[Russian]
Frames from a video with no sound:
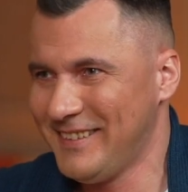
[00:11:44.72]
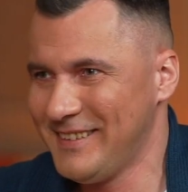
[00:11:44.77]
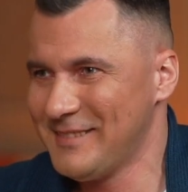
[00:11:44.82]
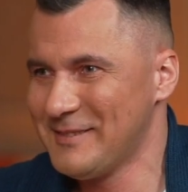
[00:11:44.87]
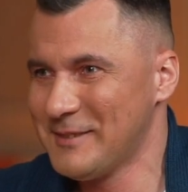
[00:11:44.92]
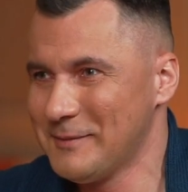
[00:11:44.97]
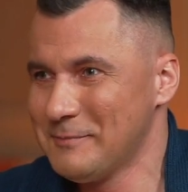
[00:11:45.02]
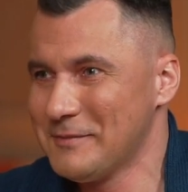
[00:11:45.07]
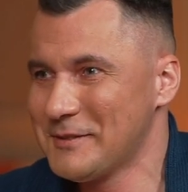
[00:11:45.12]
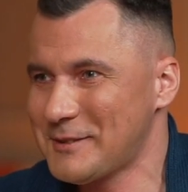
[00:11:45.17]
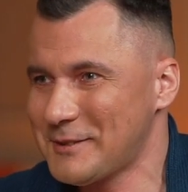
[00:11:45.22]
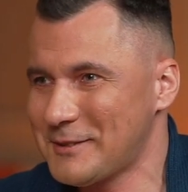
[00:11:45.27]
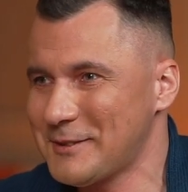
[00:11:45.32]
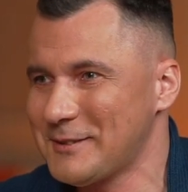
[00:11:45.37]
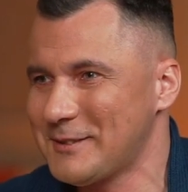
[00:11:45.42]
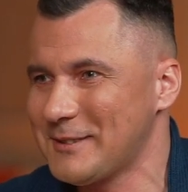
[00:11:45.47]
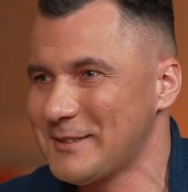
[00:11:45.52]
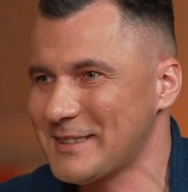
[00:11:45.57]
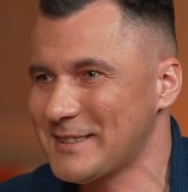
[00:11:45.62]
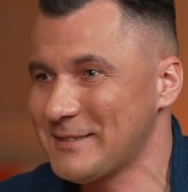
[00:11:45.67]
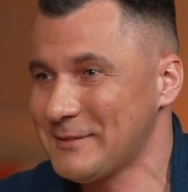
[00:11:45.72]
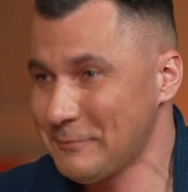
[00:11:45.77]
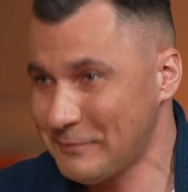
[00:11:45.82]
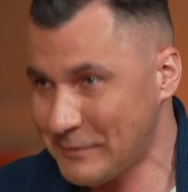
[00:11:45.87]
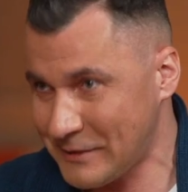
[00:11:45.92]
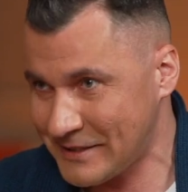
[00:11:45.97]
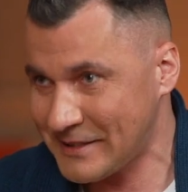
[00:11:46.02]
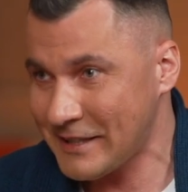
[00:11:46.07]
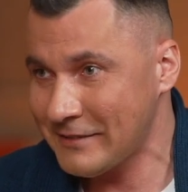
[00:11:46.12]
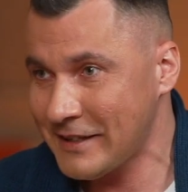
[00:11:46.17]
Ну, что ну, тут, ну,
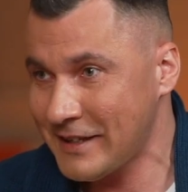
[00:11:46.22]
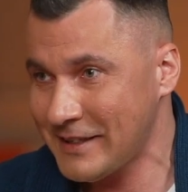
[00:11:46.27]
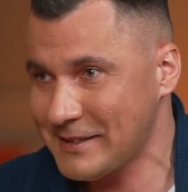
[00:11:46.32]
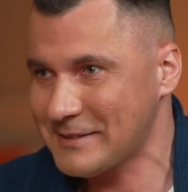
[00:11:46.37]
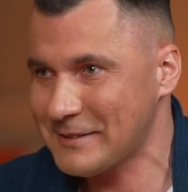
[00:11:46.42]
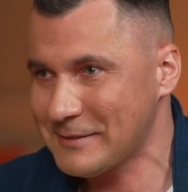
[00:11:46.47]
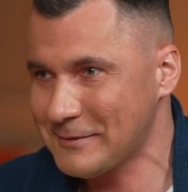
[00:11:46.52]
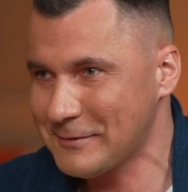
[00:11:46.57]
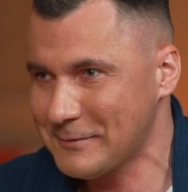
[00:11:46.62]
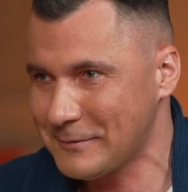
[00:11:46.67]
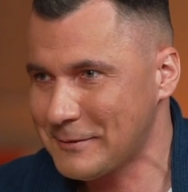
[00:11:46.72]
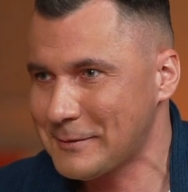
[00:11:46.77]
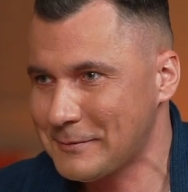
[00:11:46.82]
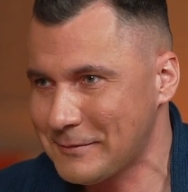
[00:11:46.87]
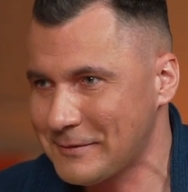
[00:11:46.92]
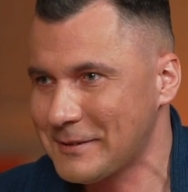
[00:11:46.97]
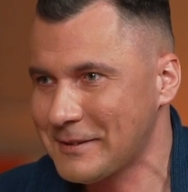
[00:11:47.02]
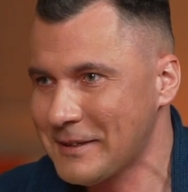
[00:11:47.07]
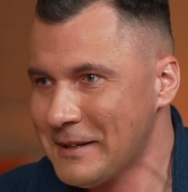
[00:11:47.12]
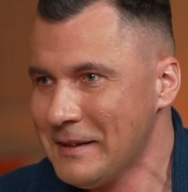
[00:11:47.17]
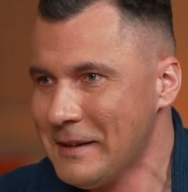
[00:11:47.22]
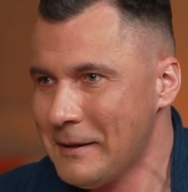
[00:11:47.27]
представляете, ну, вот, вот.